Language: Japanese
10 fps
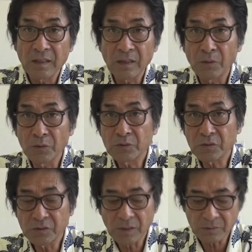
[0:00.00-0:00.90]
えー、凹
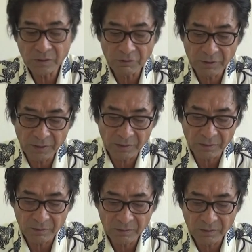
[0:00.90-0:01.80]
凸のある側へ
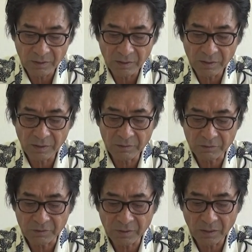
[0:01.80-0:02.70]

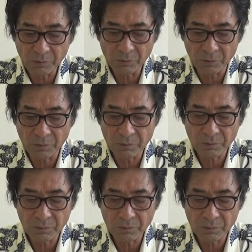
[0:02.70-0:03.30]
エリクサーを